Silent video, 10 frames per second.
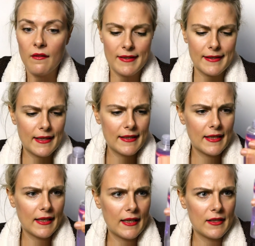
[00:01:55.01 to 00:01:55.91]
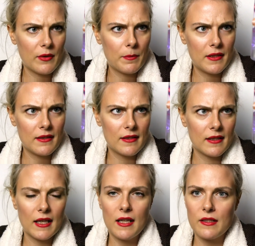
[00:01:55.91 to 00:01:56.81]
Was ich gleich sagen kann, es verbindet
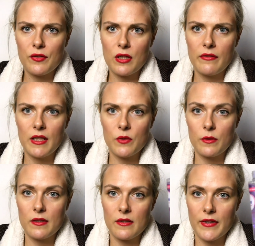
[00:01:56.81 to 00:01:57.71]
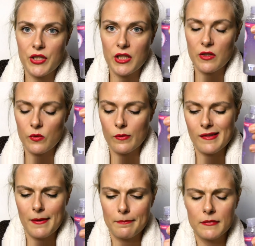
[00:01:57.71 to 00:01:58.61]
sich relativ schnell wieder zu diesen zwei Schichten
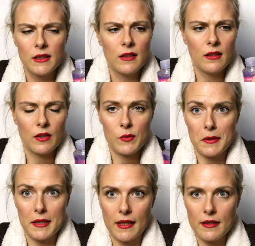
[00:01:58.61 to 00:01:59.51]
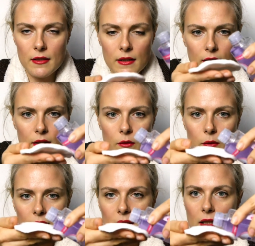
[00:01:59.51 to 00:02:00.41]
zusammen, also getrennt.
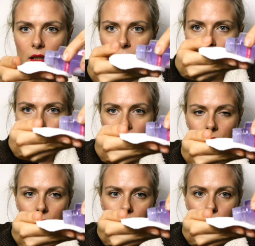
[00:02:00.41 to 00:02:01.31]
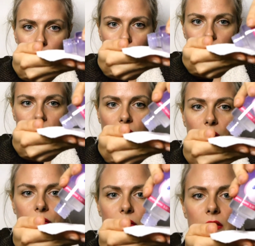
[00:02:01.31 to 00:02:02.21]
Und dann tragen wir ein bisschen von dem Produkt hier
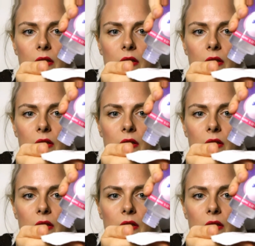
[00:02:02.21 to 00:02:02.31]
auf.